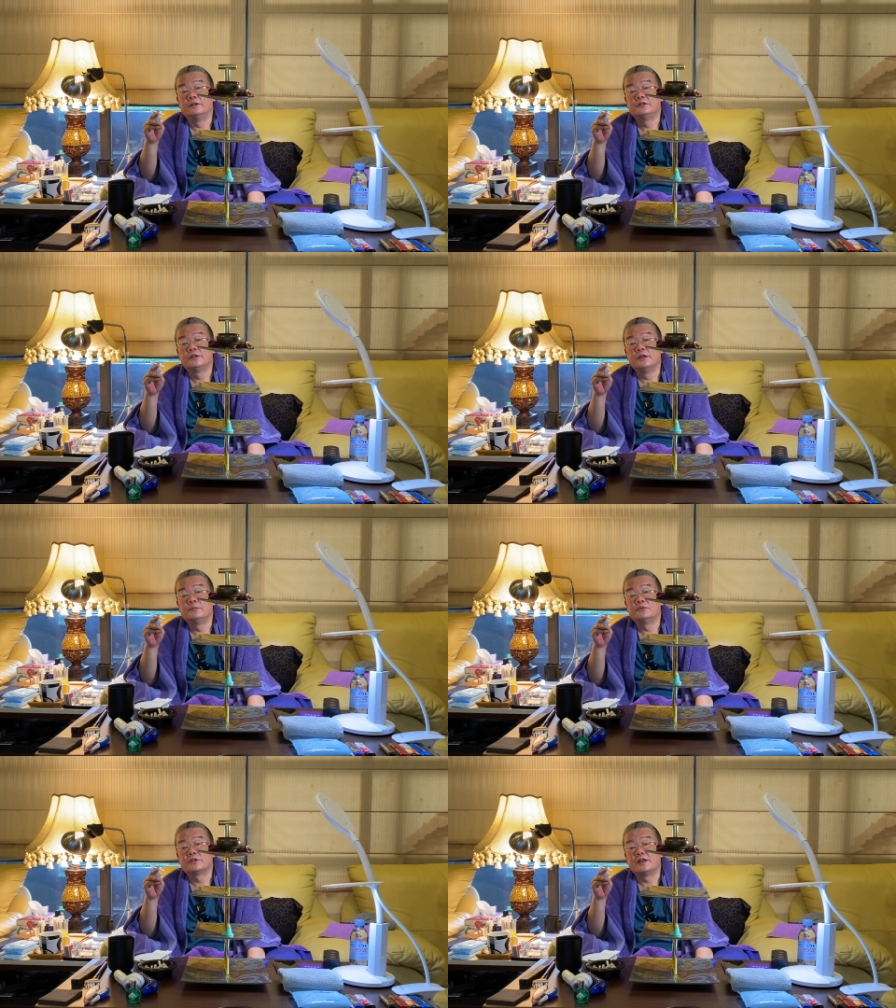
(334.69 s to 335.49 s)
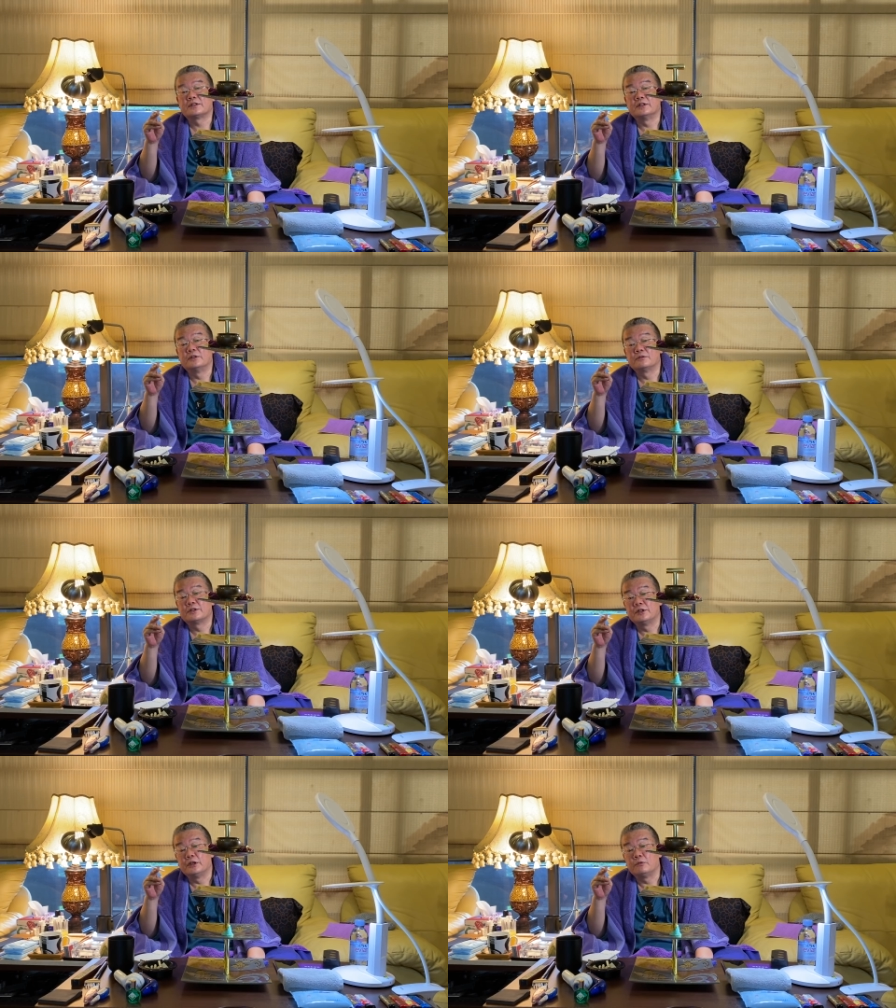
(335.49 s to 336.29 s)
一切菩萨神通之
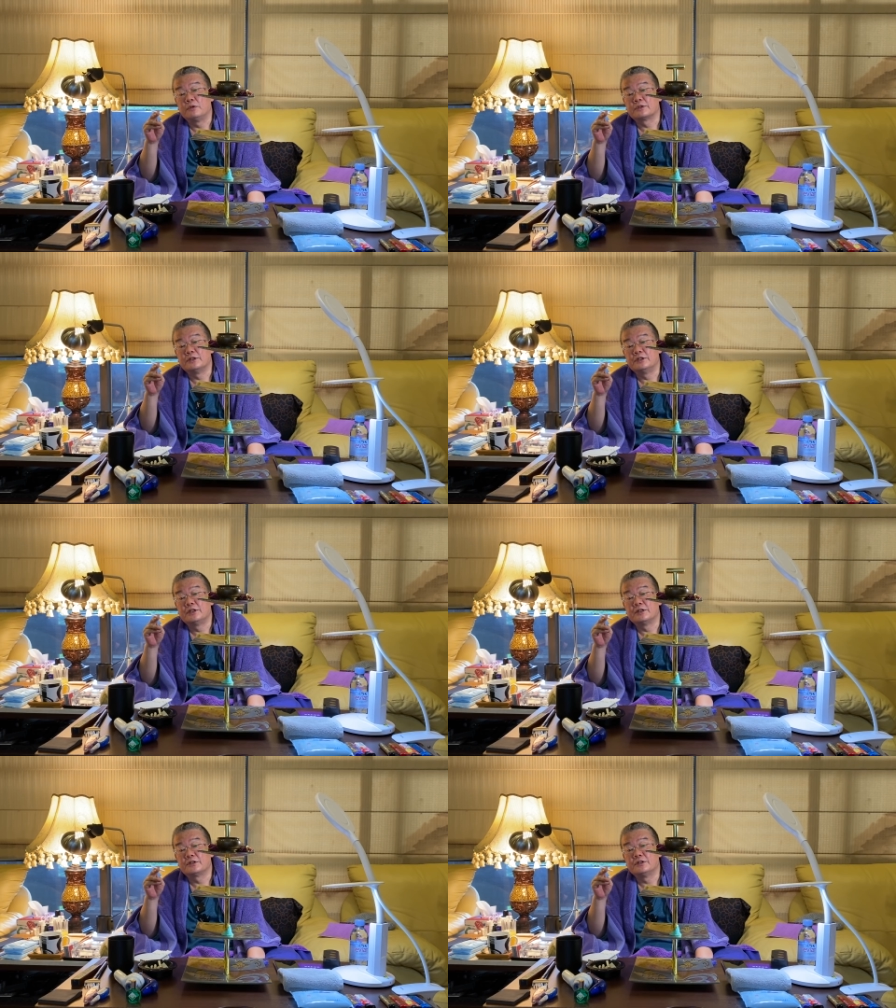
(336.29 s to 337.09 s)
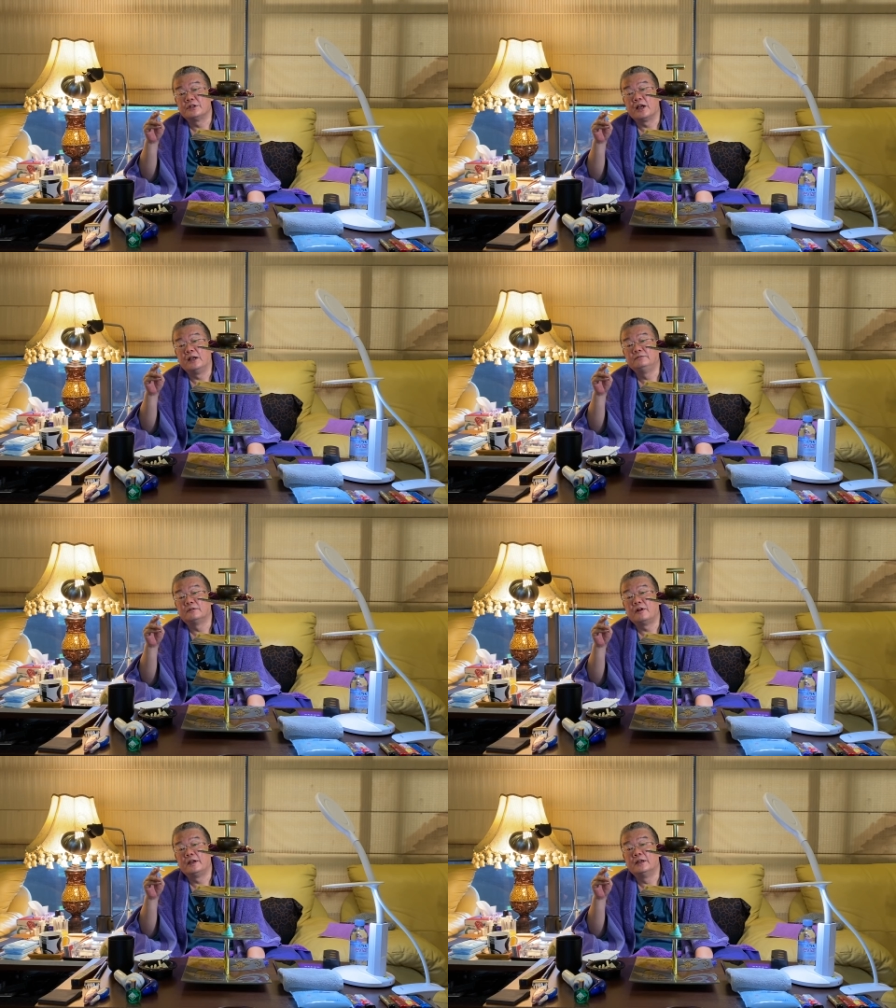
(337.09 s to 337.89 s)
力，或是一切世间安宁
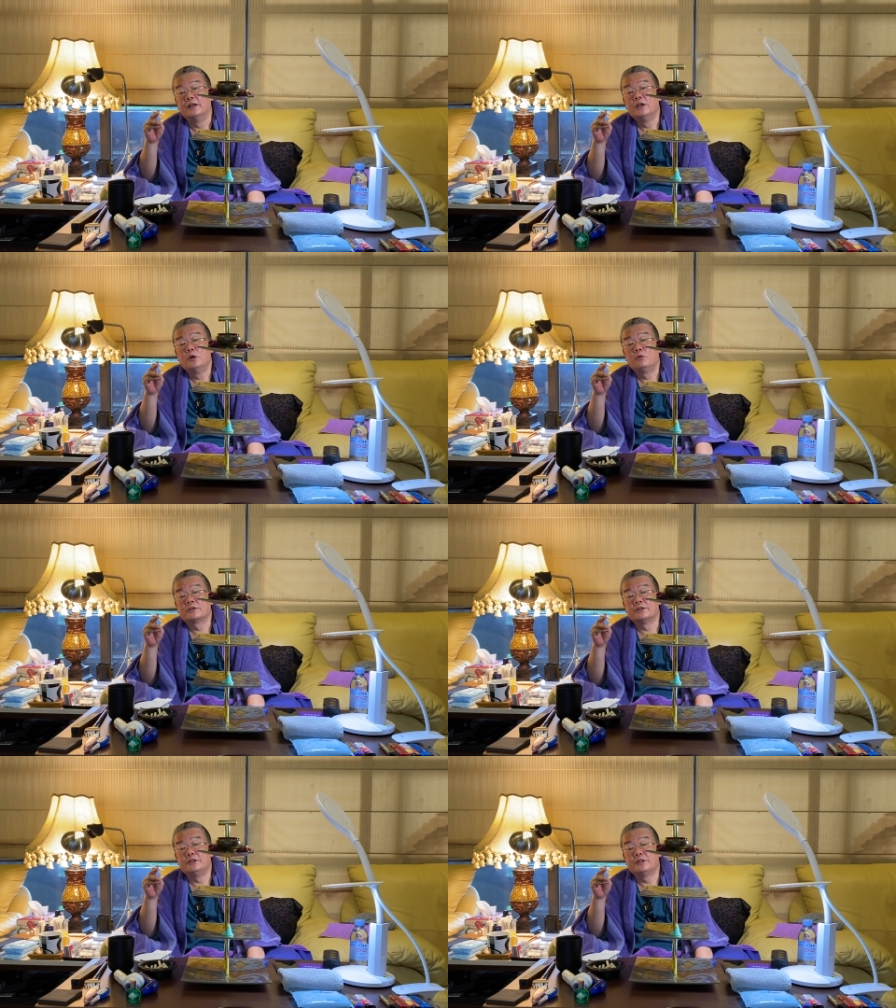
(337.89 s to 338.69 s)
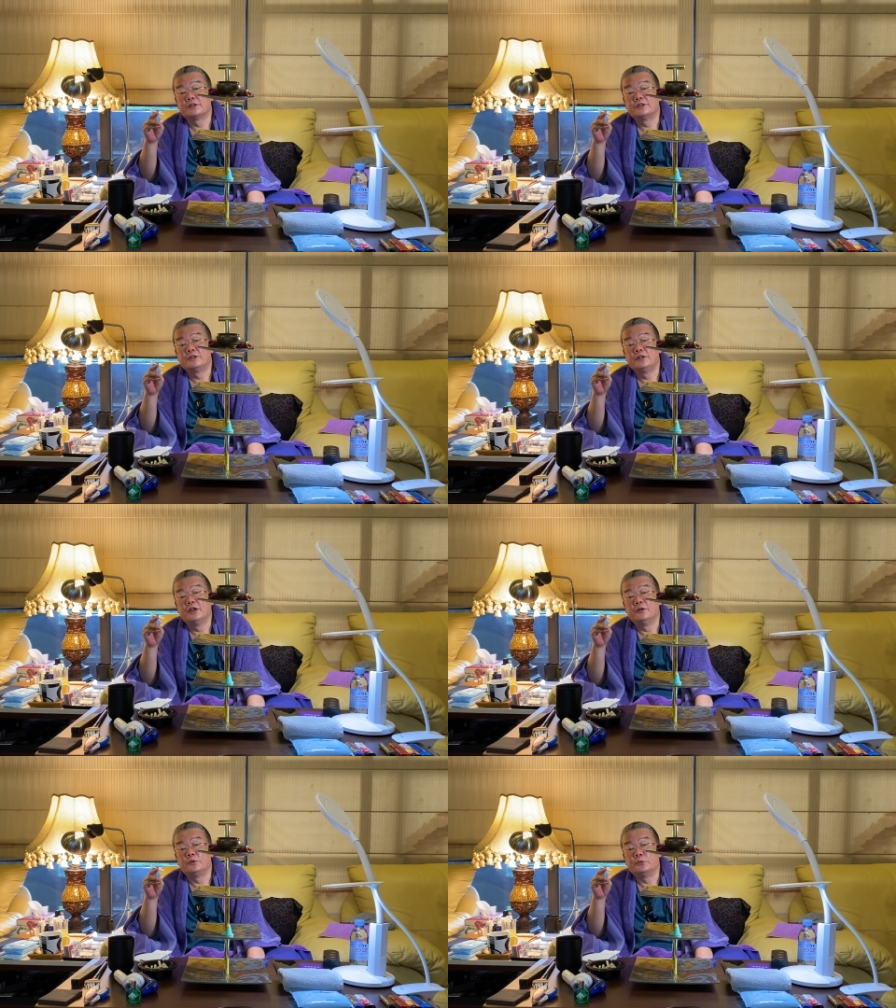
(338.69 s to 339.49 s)
快乐，或是一切世间
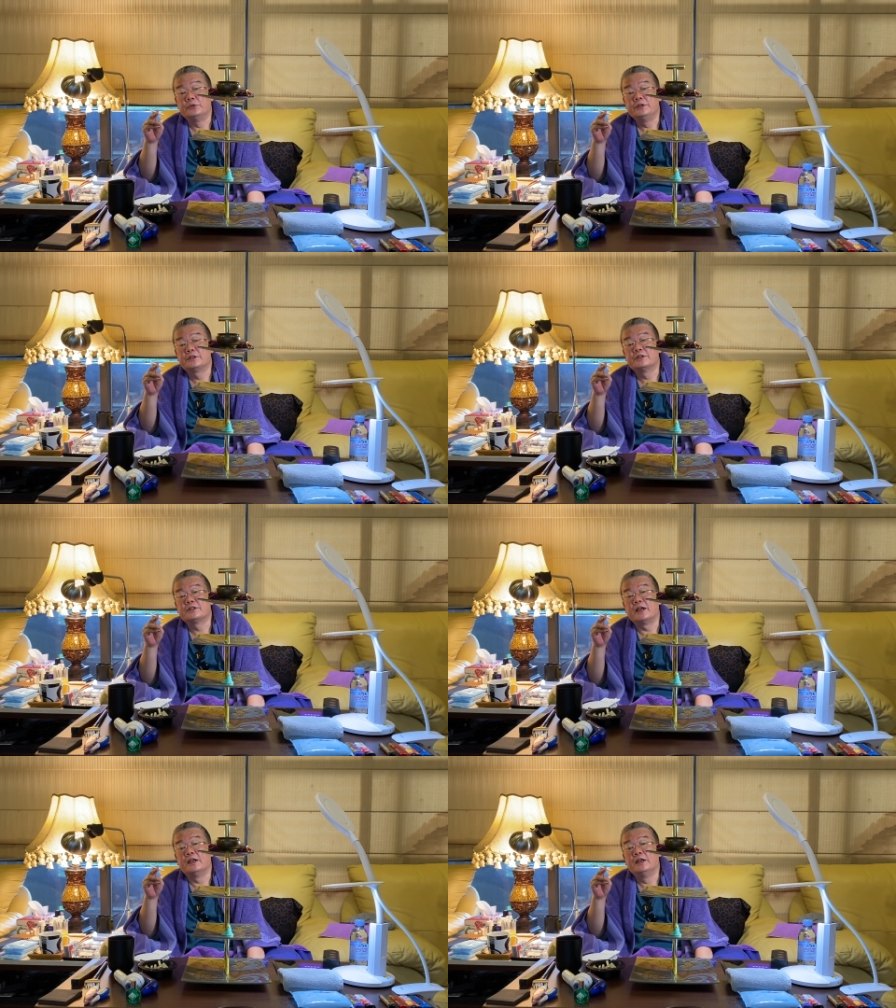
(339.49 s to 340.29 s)
如意自在，